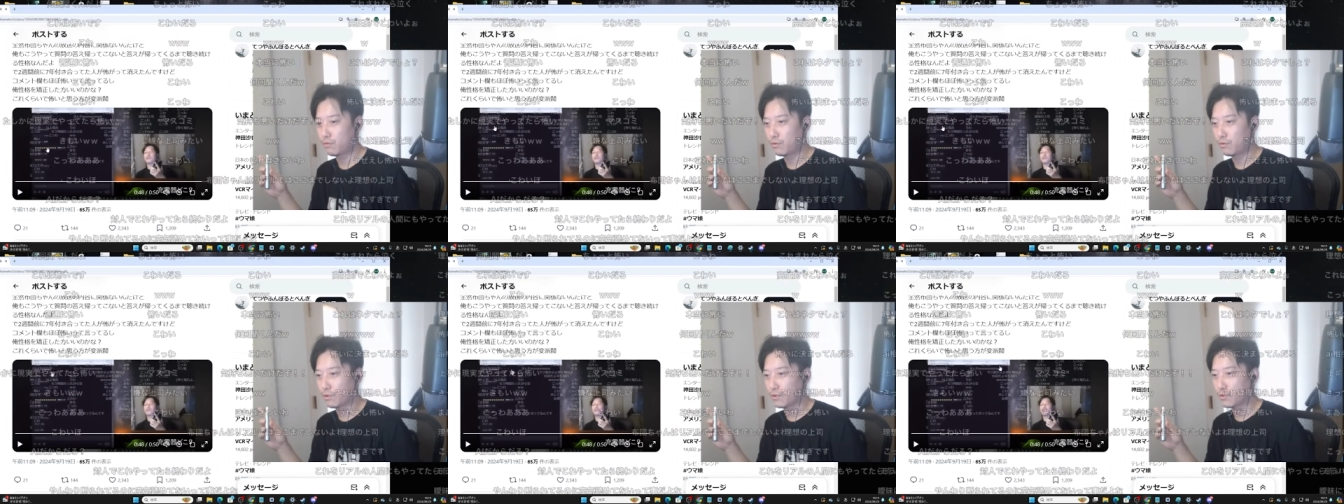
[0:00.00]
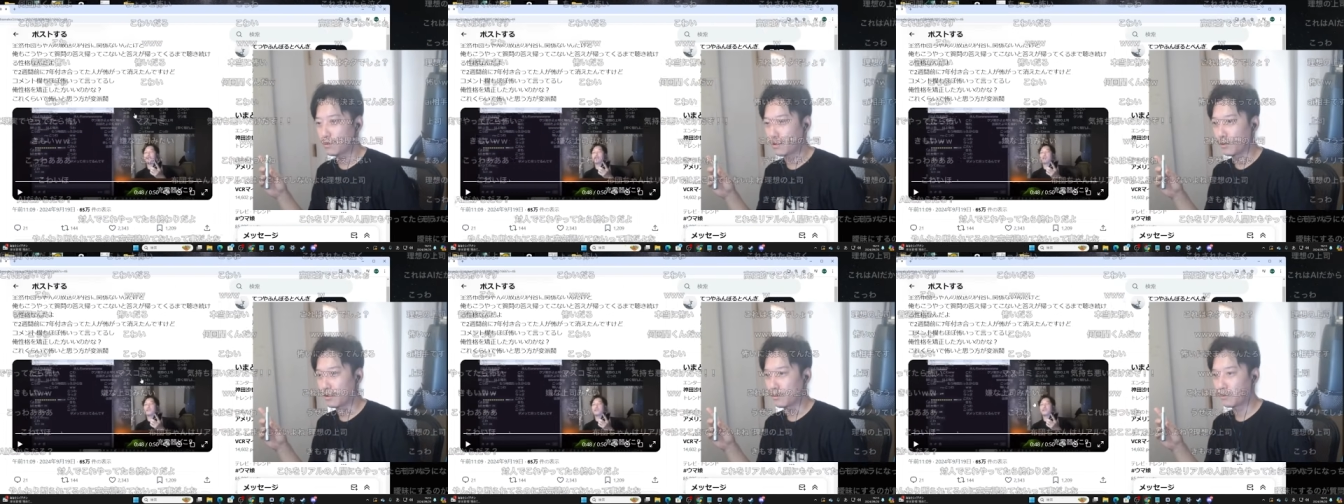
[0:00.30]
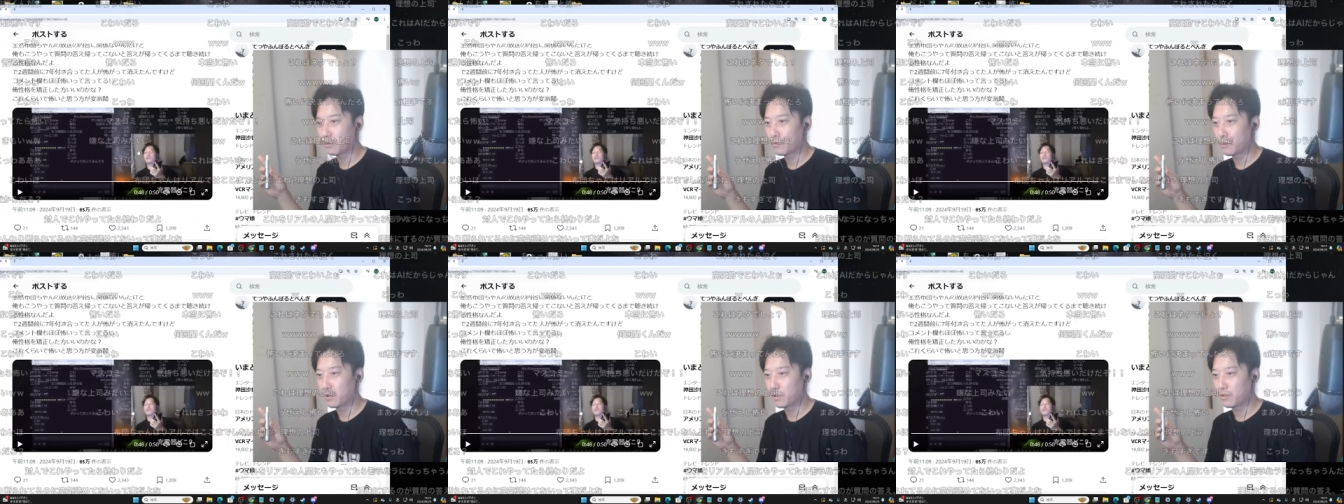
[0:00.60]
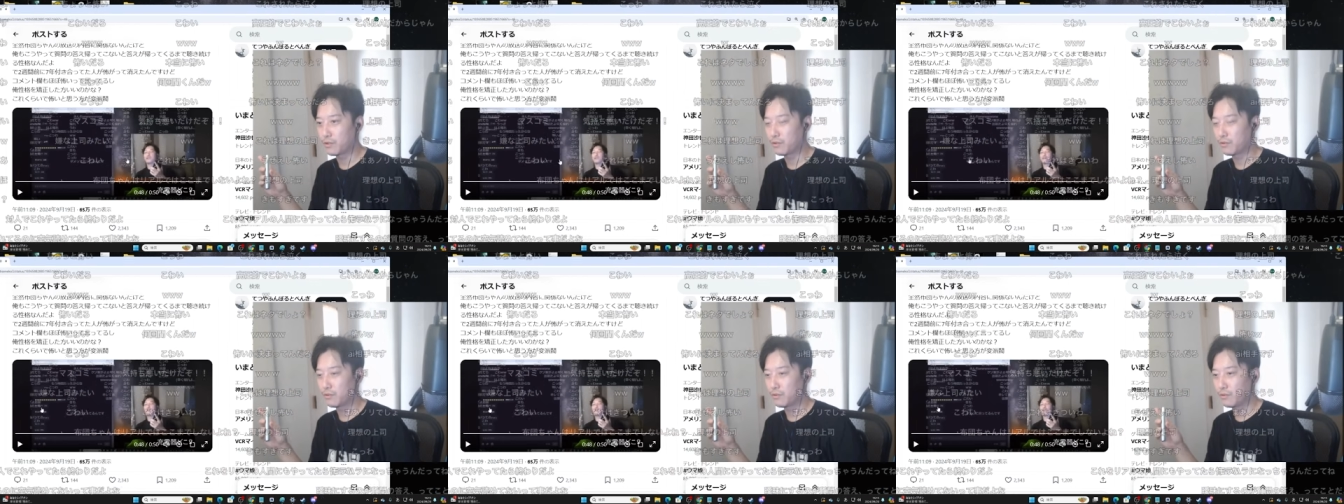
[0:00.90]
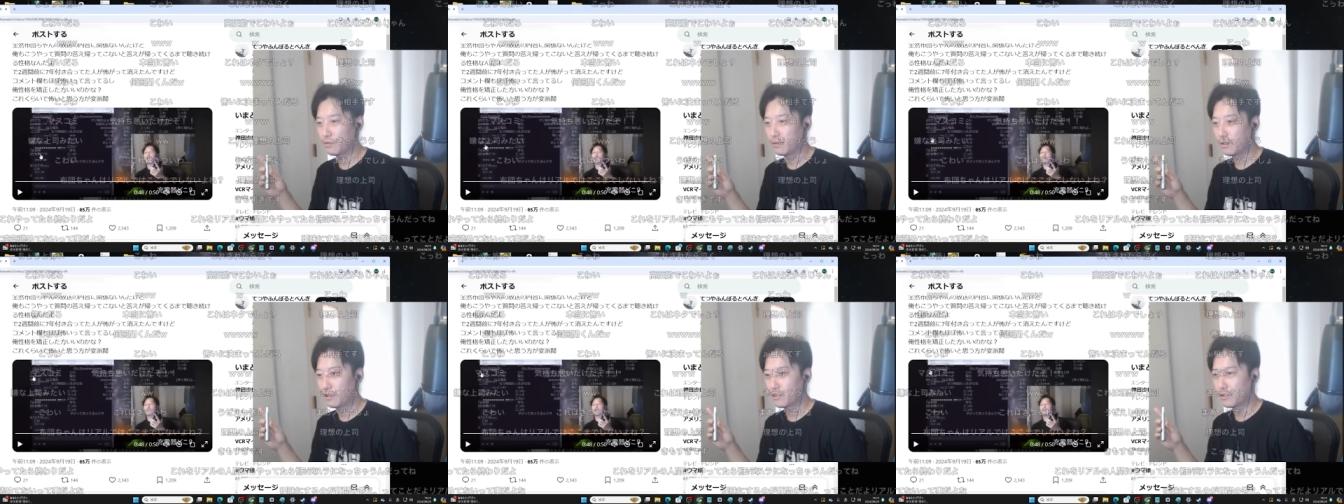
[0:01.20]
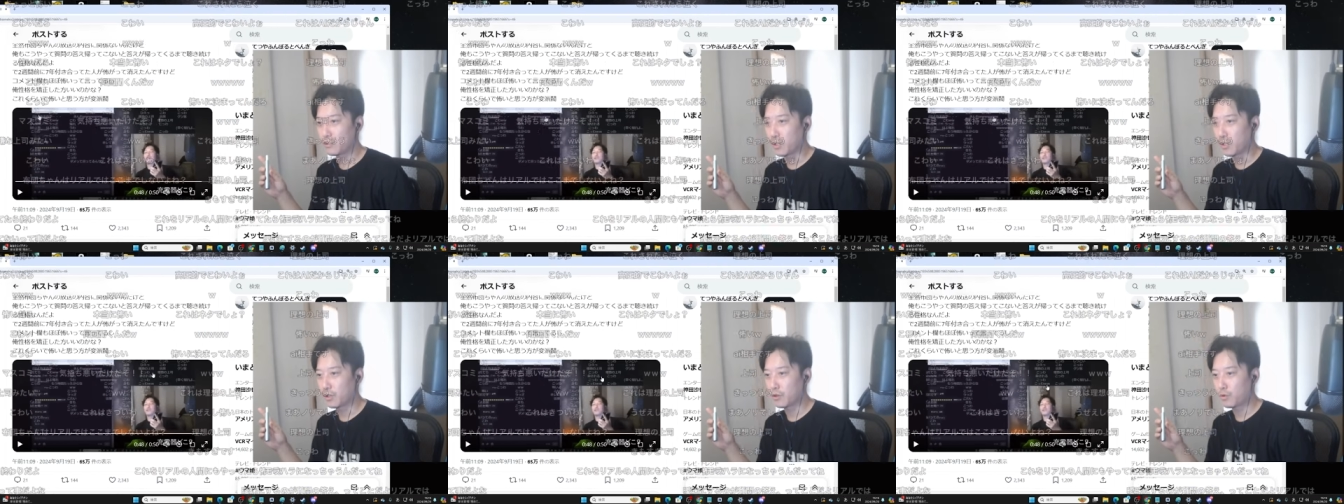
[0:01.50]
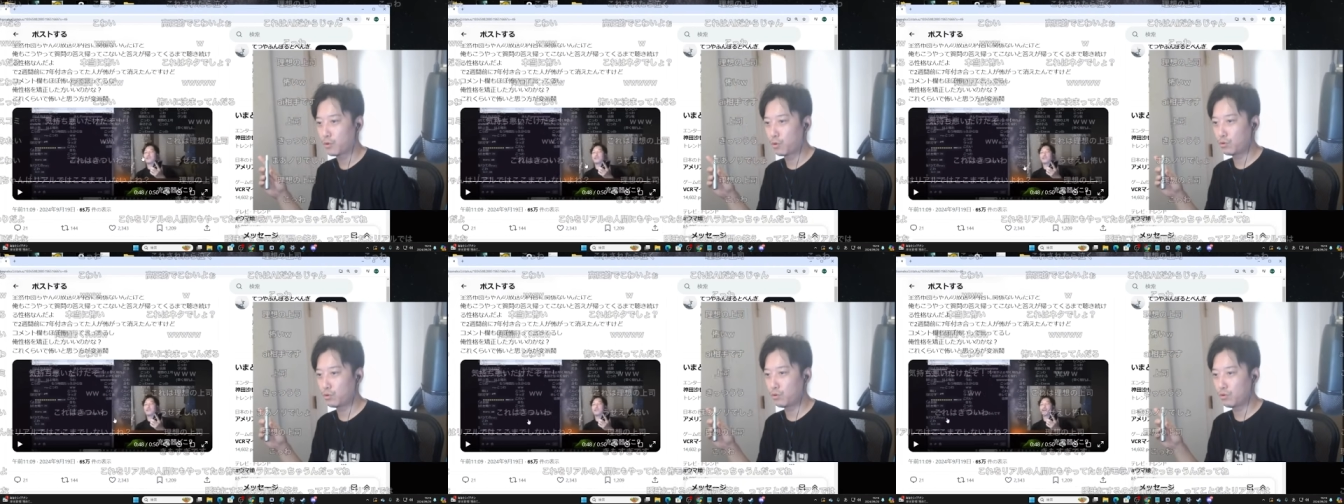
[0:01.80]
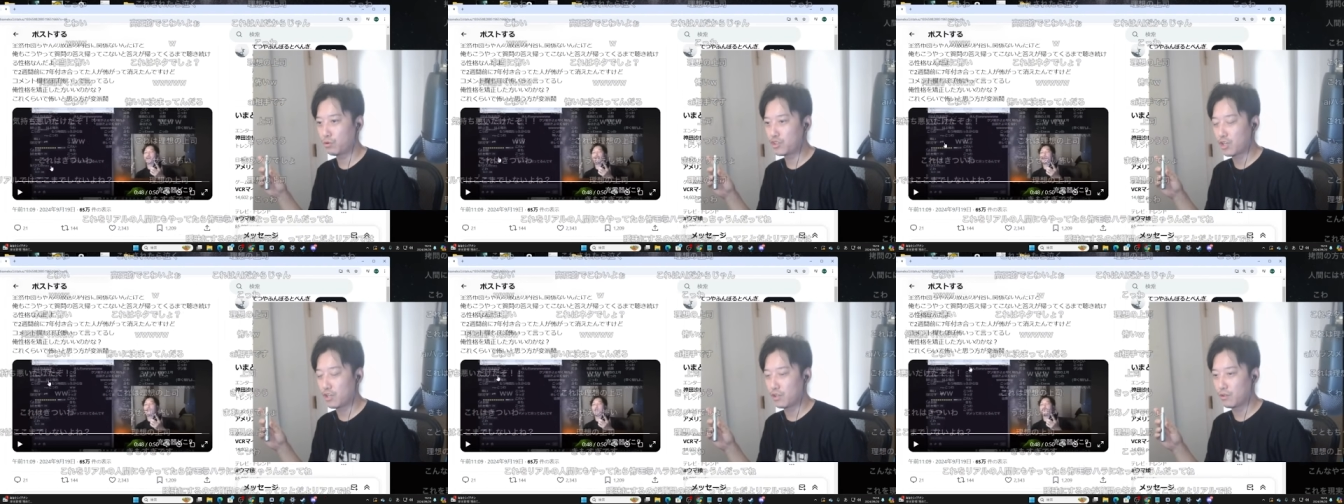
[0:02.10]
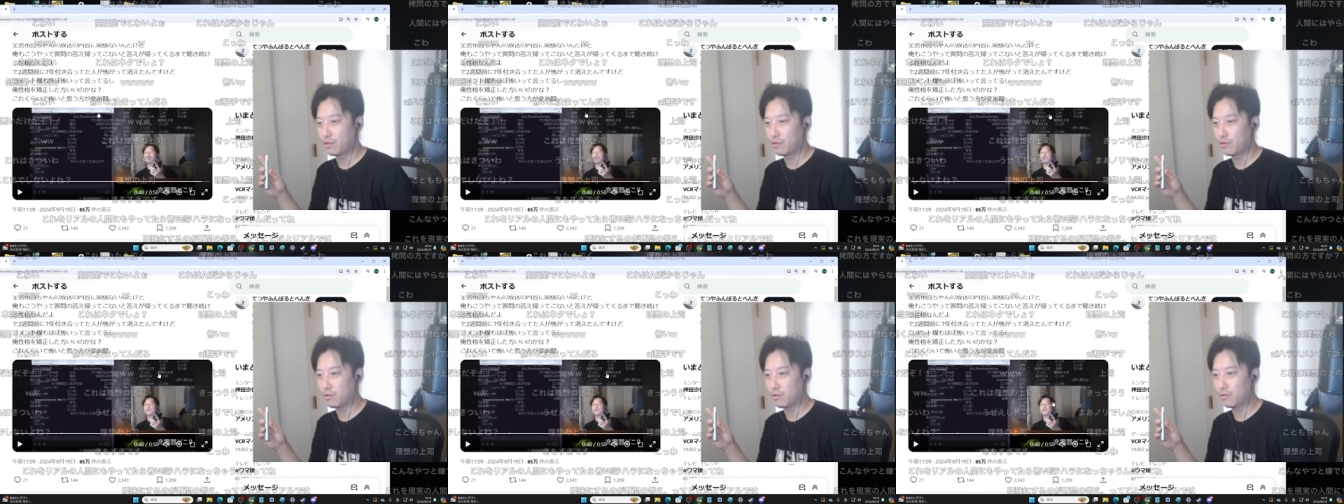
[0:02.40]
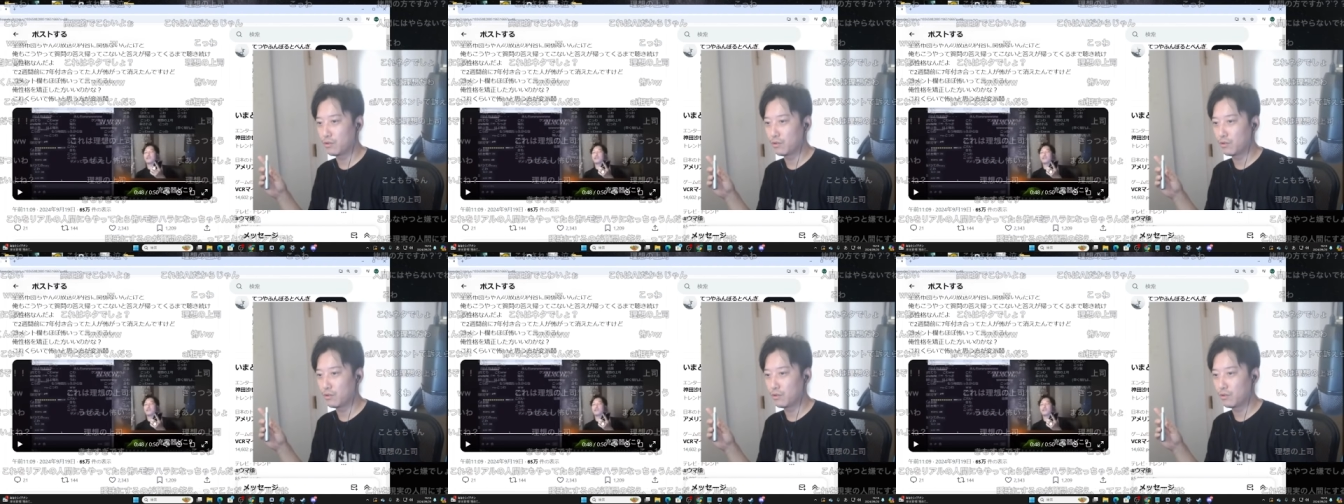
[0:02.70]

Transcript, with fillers: てさこれあれじゃない琴ちゃん